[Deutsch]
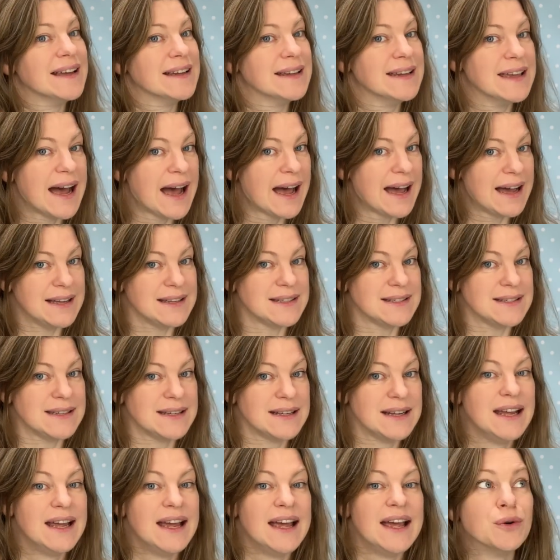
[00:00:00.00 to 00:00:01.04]
Gas.
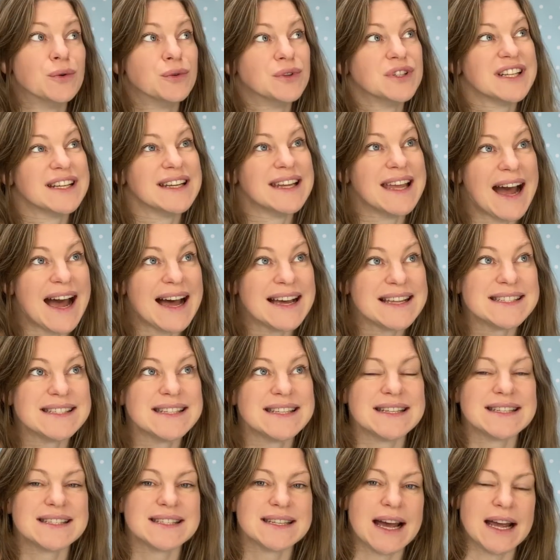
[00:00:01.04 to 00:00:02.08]
Und Gas
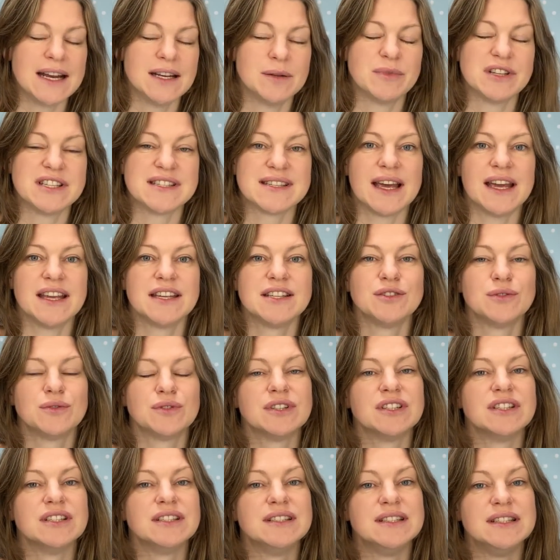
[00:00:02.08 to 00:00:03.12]
ist eine
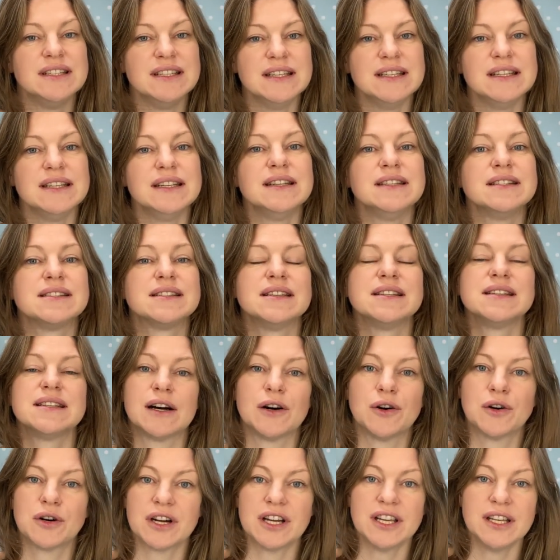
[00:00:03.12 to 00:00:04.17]
Bezeichnung, die sich
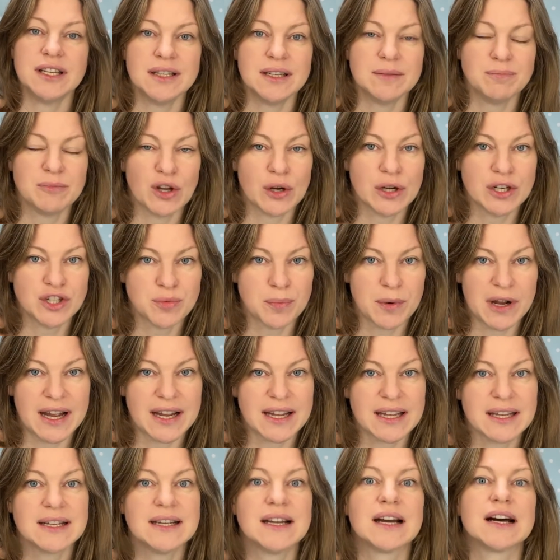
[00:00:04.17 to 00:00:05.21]
auch im
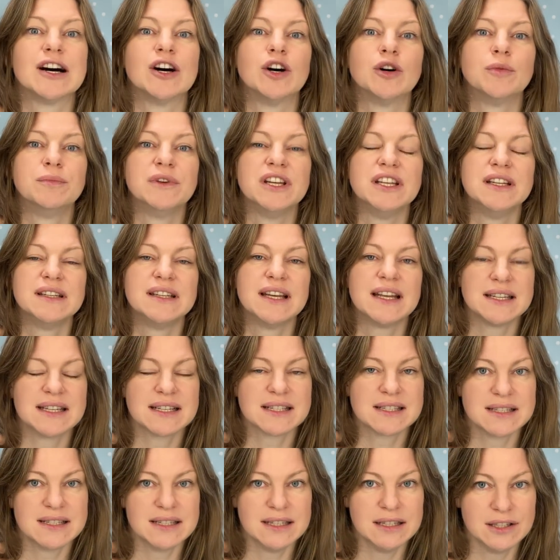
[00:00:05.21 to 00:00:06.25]
deutschsprachigen Raum in der
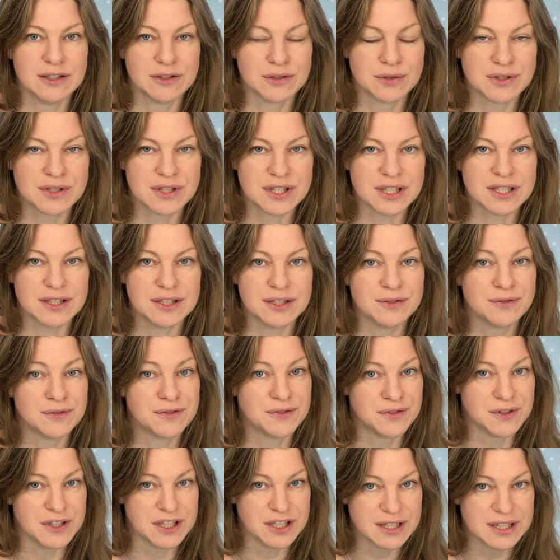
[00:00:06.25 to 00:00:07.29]
Textilindustrie
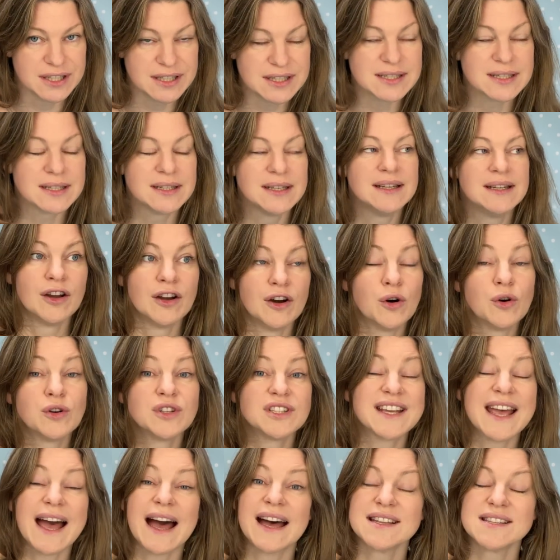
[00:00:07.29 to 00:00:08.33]
findet.
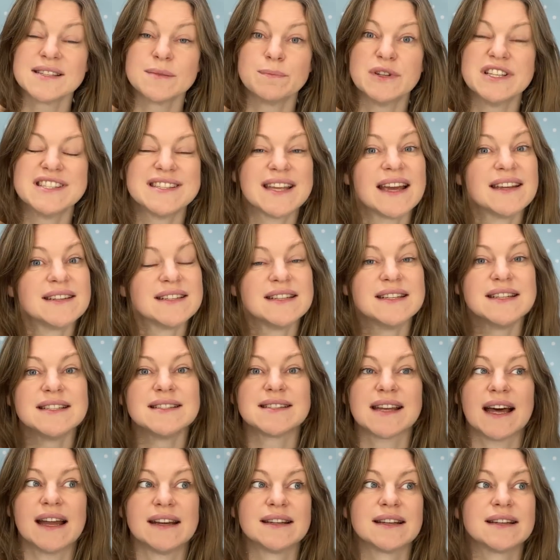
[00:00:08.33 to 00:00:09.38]
Und Gas bezeichnet
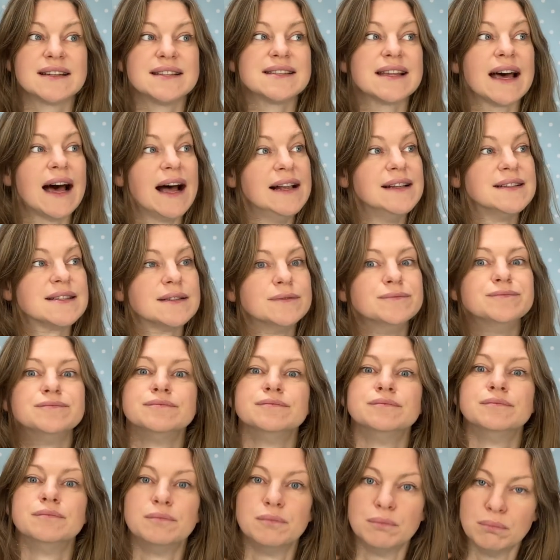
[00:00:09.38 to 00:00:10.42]
nichts anderes als
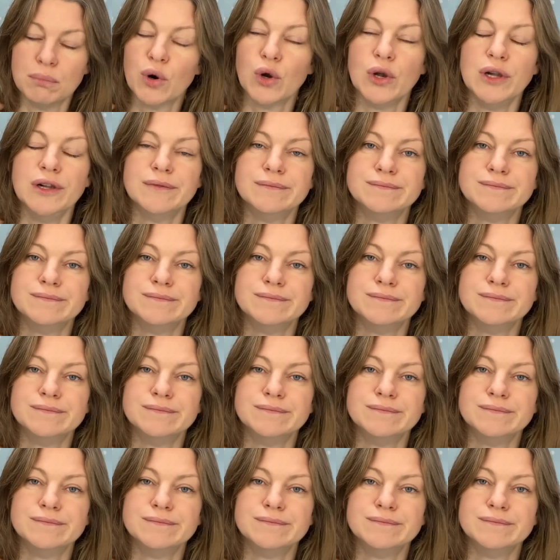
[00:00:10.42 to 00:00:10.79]
Mull.